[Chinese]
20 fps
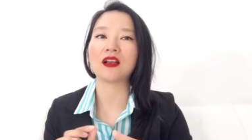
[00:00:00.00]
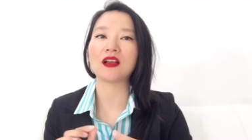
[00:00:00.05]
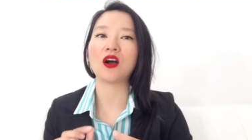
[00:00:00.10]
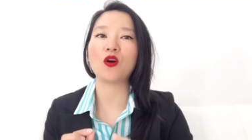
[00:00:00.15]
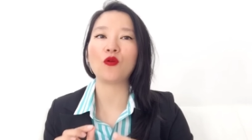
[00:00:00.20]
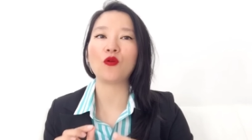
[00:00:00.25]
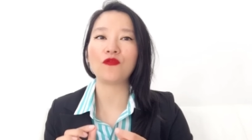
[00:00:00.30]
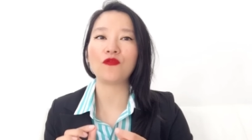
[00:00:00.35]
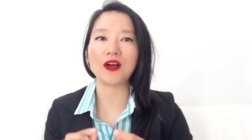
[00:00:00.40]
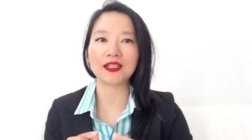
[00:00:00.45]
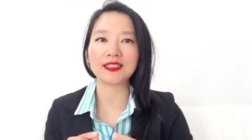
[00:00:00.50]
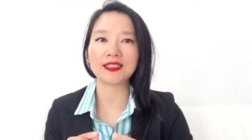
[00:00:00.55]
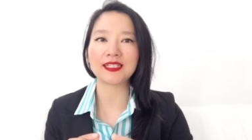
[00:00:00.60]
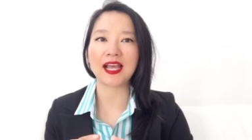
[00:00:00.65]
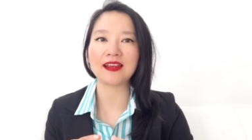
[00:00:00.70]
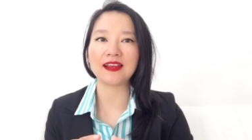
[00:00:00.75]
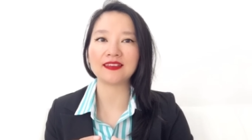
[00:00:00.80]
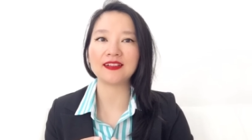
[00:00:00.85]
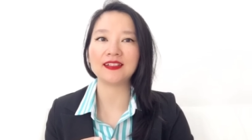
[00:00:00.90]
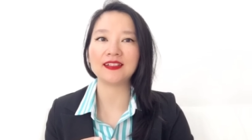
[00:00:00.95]
然后放
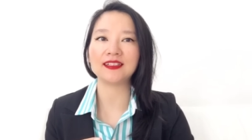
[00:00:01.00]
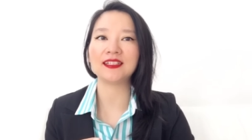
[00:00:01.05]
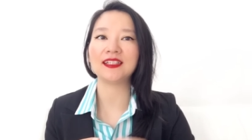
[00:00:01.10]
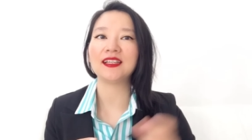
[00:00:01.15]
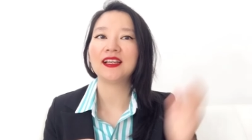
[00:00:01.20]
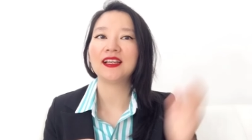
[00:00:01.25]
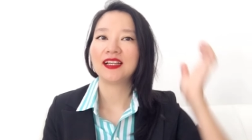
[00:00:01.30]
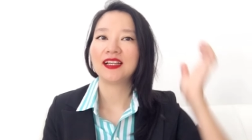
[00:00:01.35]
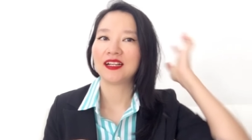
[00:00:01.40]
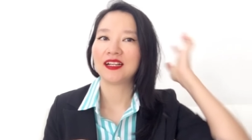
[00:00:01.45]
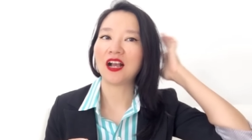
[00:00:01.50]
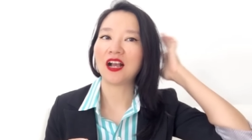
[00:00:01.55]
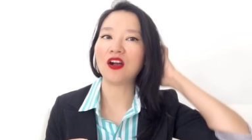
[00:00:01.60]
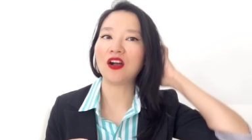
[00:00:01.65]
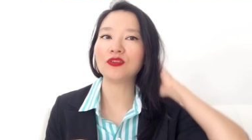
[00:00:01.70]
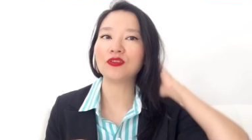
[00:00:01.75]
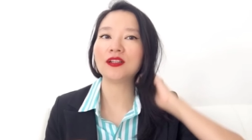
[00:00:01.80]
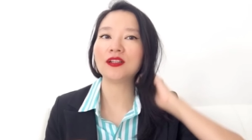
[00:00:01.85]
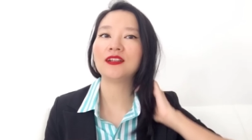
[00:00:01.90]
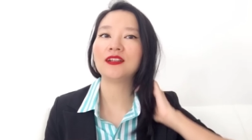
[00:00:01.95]
在那里，然
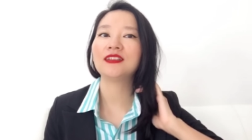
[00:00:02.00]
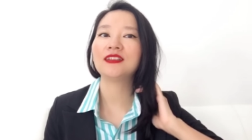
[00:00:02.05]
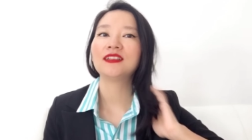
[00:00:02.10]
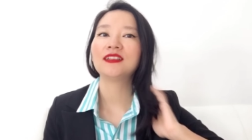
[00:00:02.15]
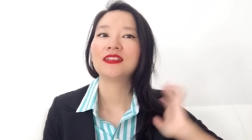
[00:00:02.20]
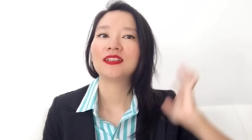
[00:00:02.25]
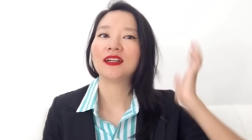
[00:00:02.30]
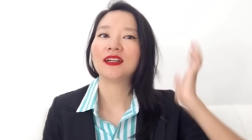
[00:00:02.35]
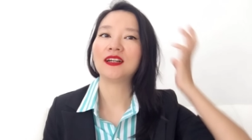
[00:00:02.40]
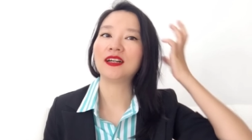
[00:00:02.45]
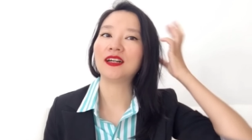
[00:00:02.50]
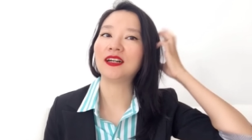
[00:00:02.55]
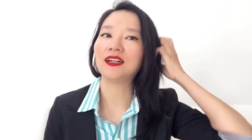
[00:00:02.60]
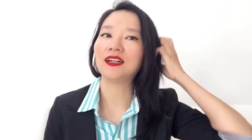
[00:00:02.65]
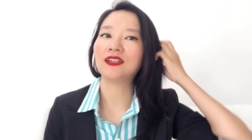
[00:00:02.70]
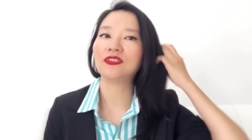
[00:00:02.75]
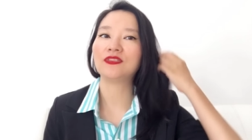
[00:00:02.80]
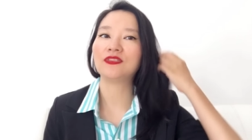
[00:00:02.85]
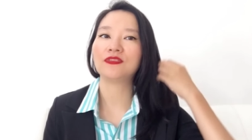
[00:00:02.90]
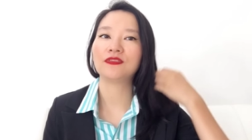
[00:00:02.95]
后呢，
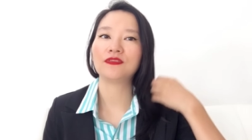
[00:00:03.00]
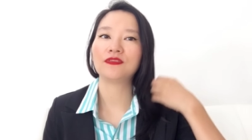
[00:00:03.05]
呃，